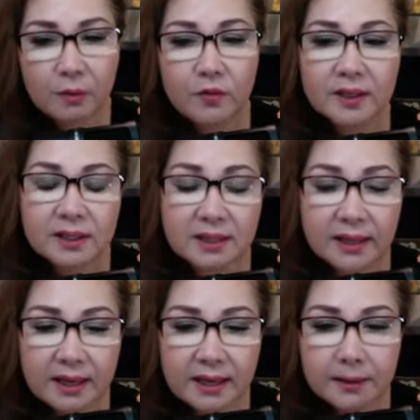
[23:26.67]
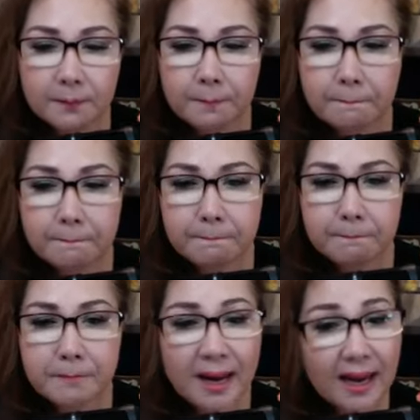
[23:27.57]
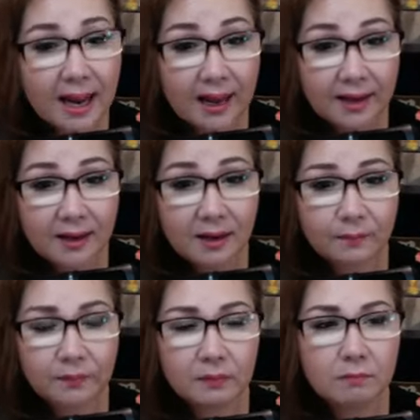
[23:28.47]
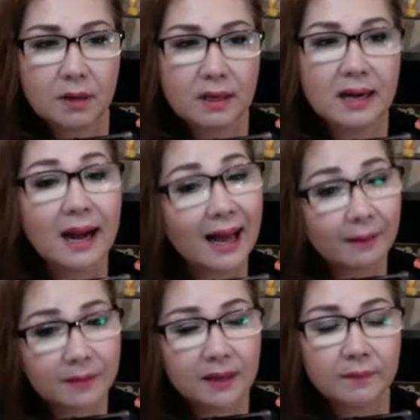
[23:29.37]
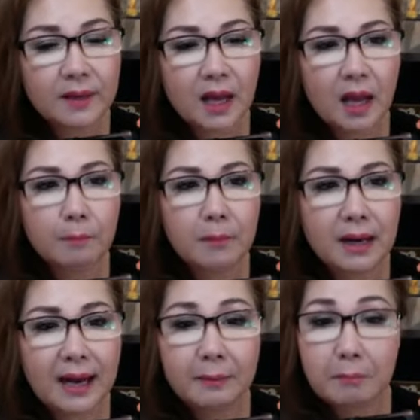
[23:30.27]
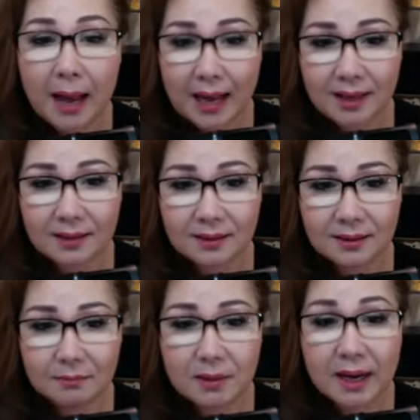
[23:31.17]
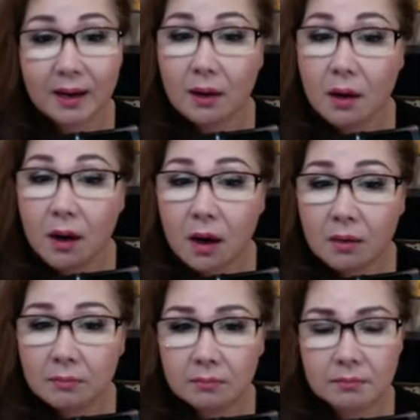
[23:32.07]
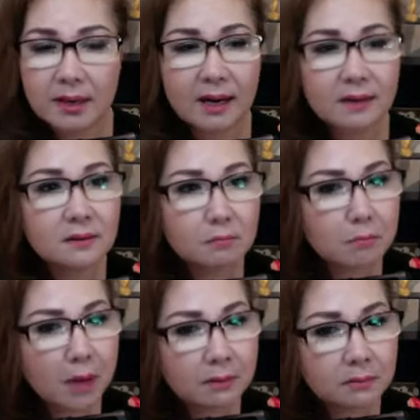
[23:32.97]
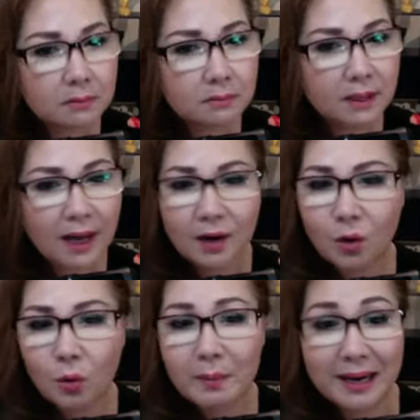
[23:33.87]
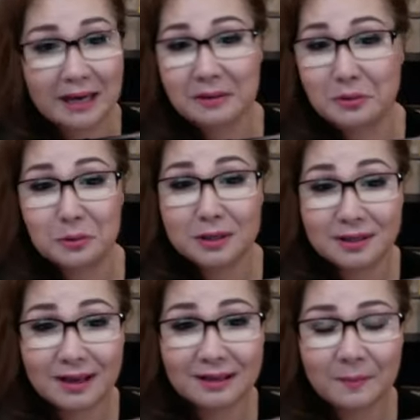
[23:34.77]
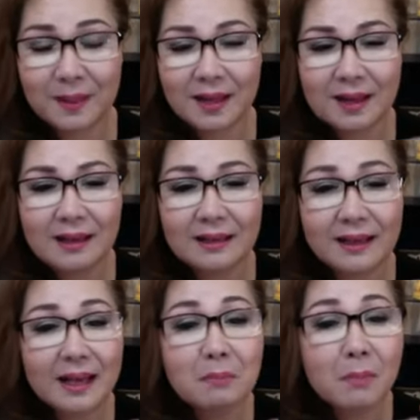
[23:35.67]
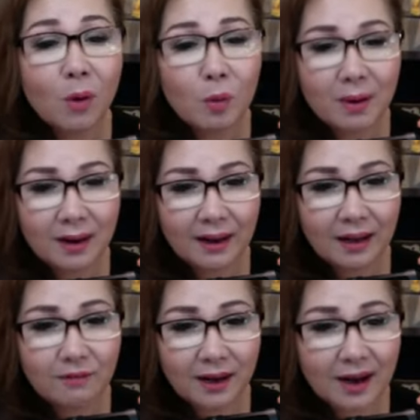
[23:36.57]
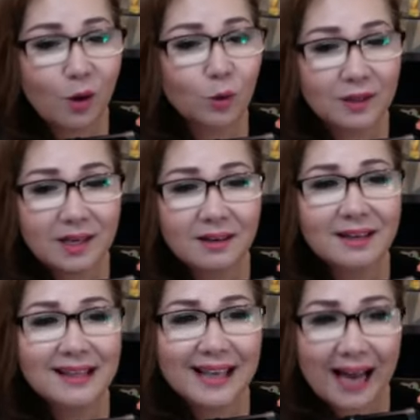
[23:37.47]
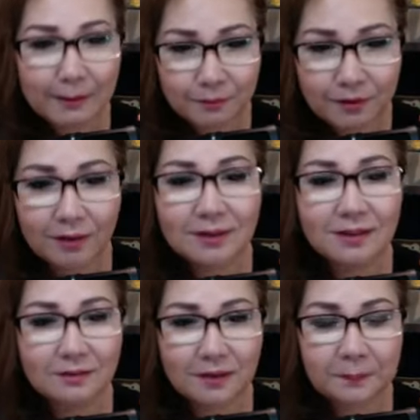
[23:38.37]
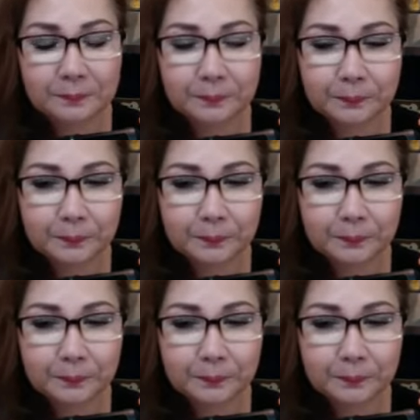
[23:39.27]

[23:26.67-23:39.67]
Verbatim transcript: Quý vị tự nghĩ đi, ban ngày đó mình đi làm đó, mình ăn mặn, mình ăn cơm, mình ăn nước mắm, mình ăn đủ, mình ăn đủ thứ hết, thì cái môi mình là cái vật đầu tiên nó chạm vào cái thực phẩm.